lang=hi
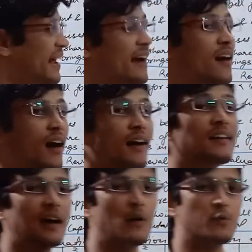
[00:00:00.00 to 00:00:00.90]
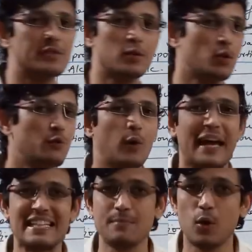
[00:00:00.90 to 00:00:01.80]
के करंट अकाउंट से क्योंकि वो
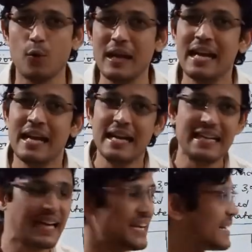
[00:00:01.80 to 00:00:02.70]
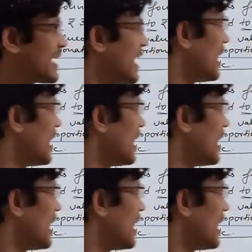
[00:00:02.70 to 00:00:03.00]
कैश में गुडविल नहीं लेके आया